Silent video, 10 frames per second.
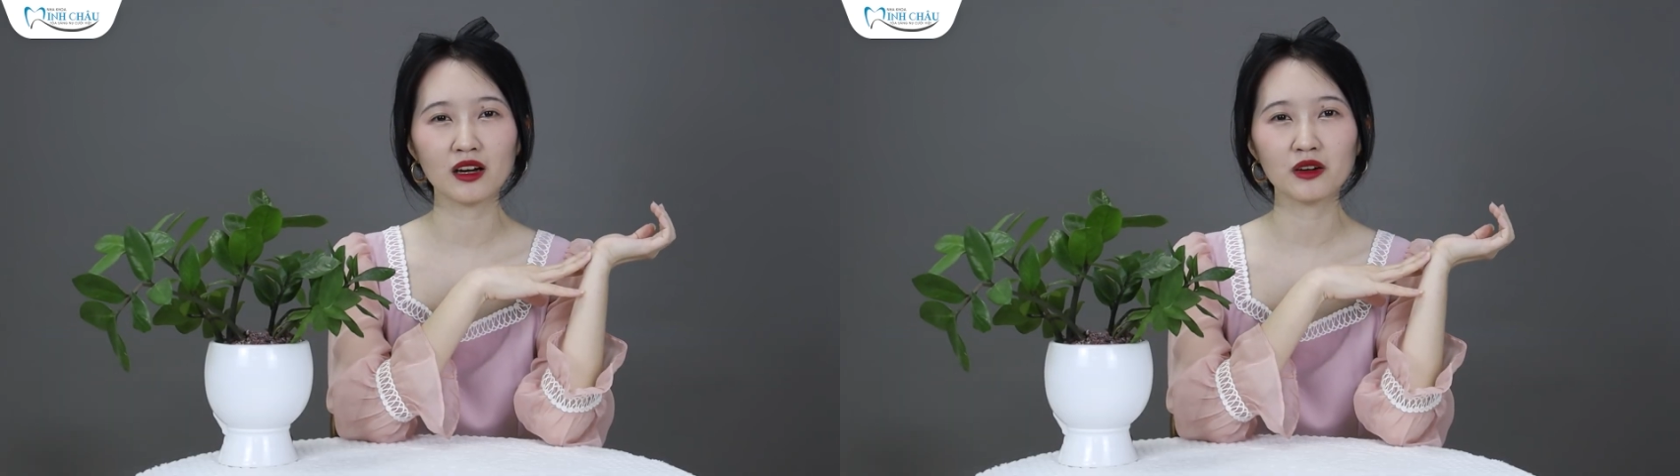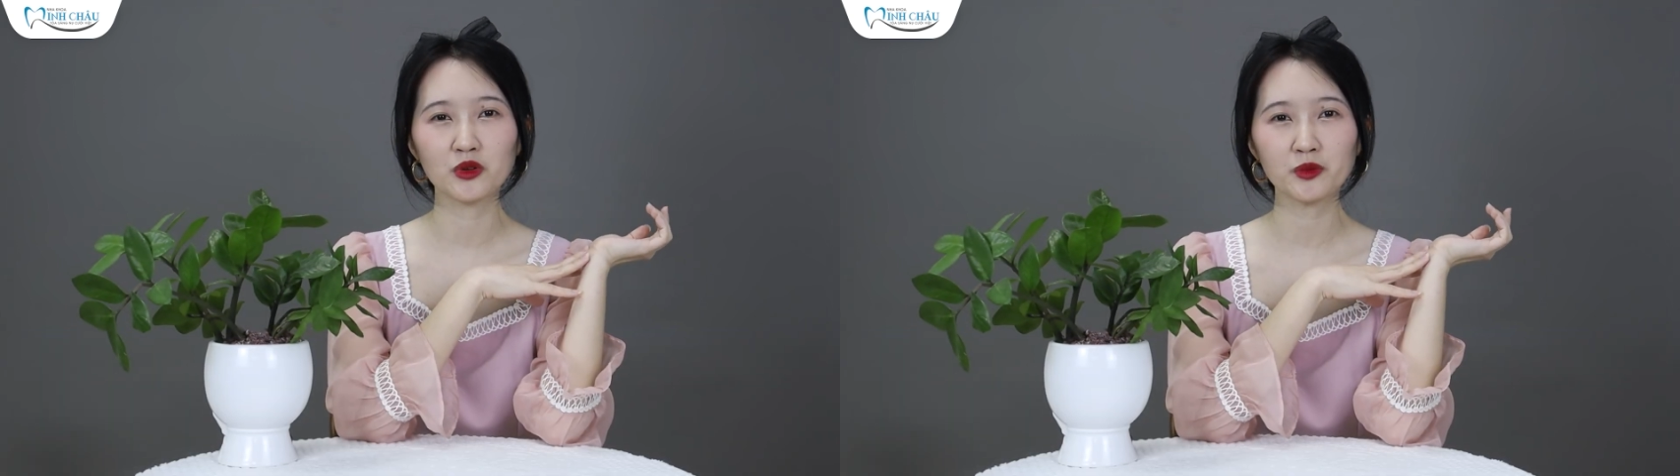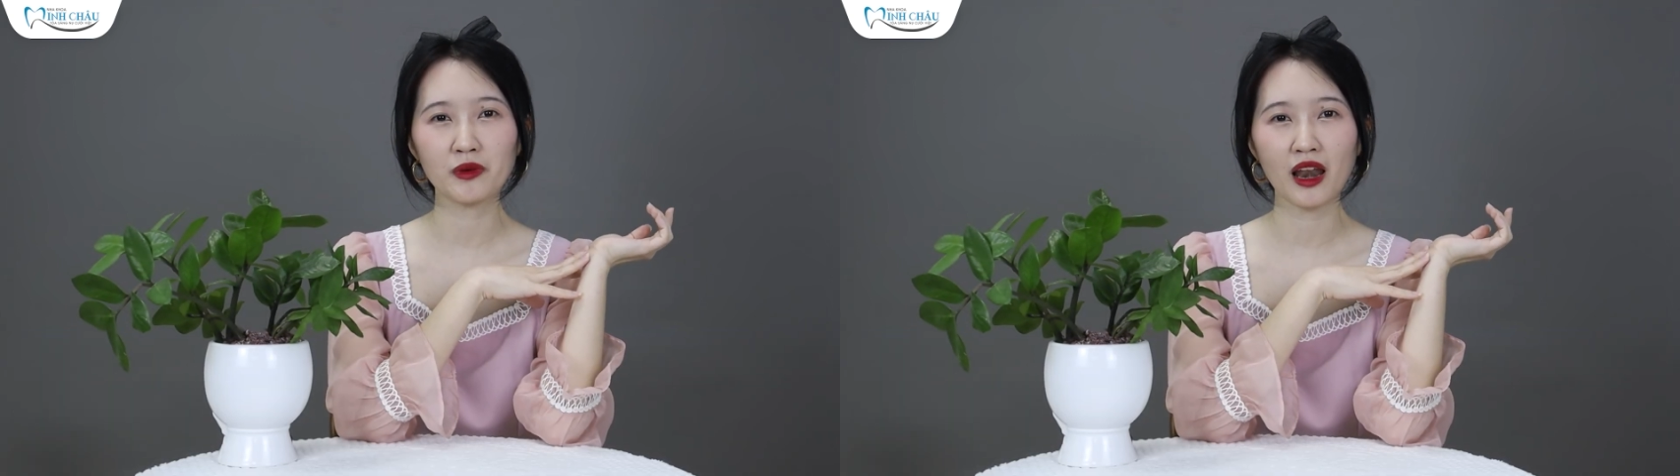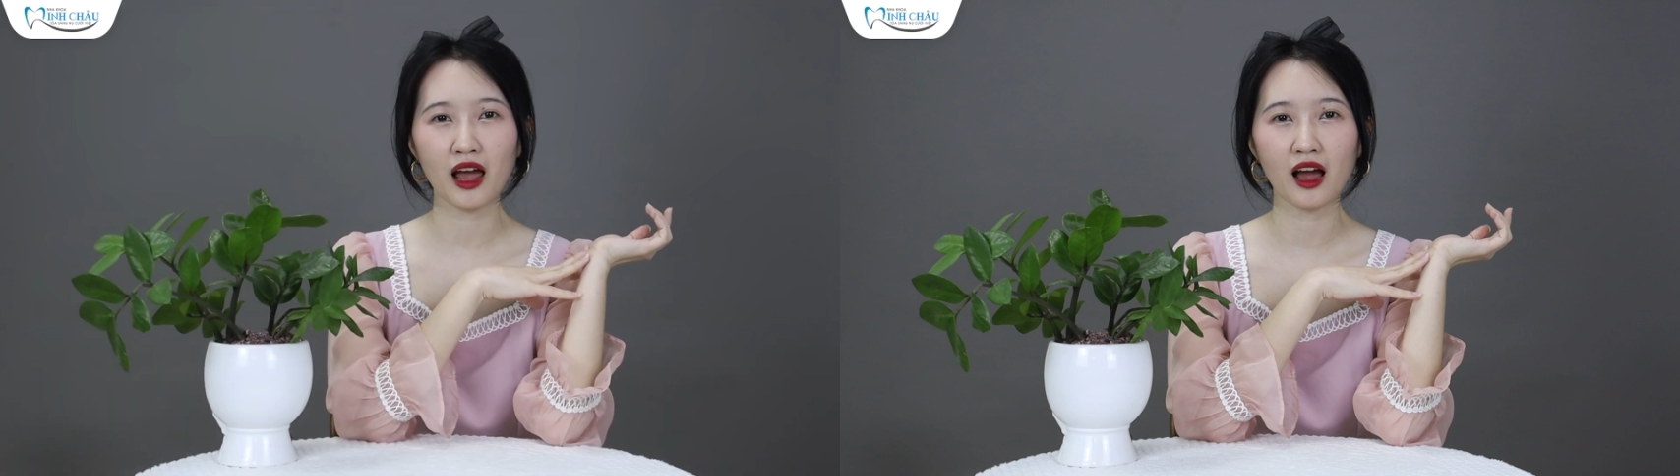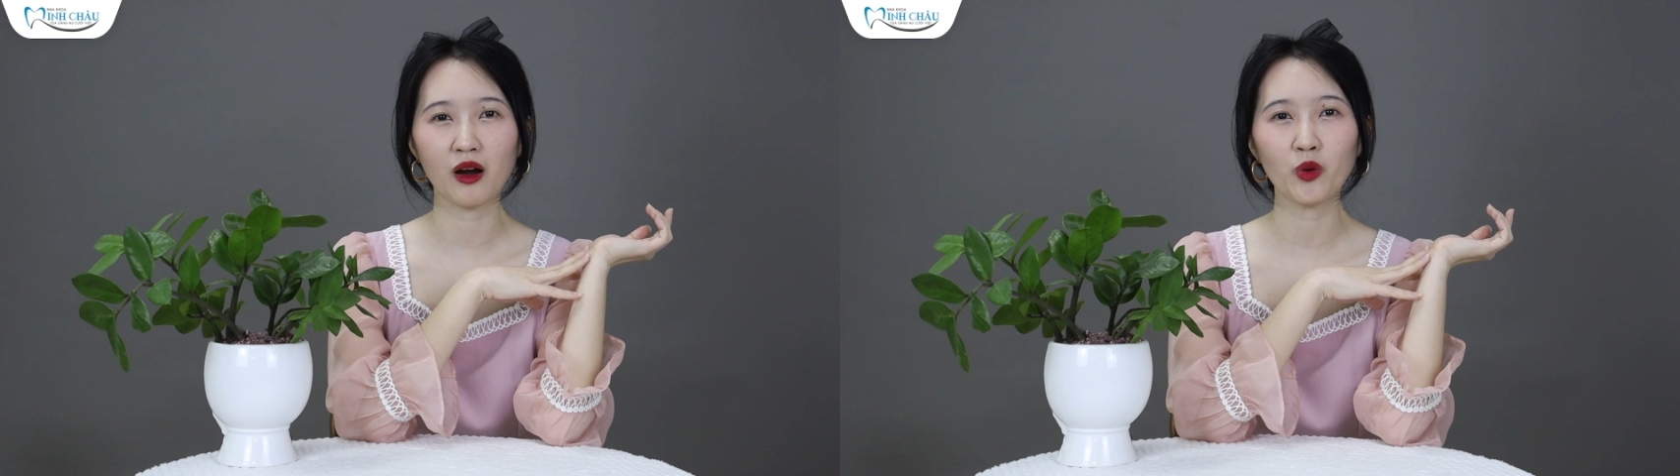cái group
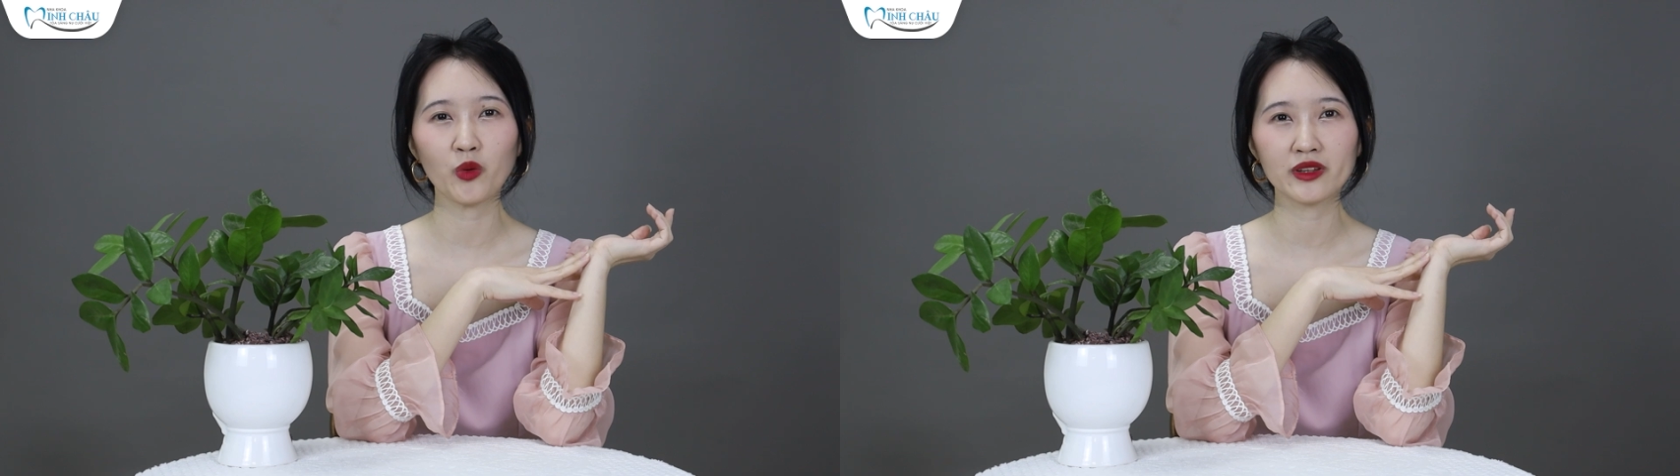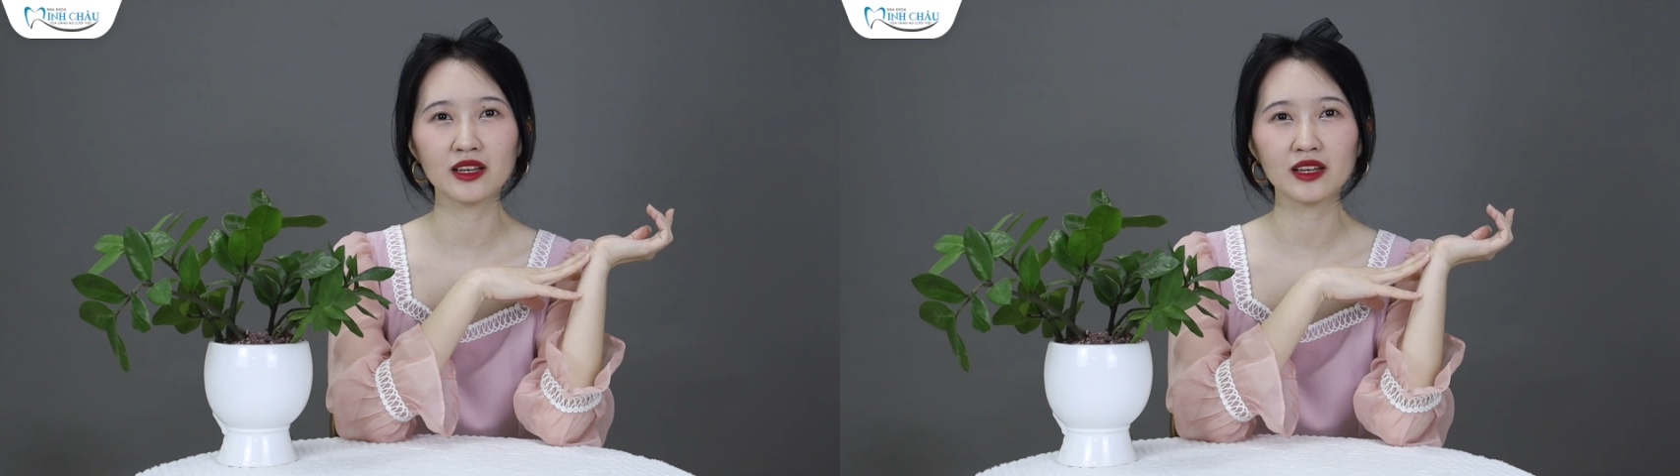là hộ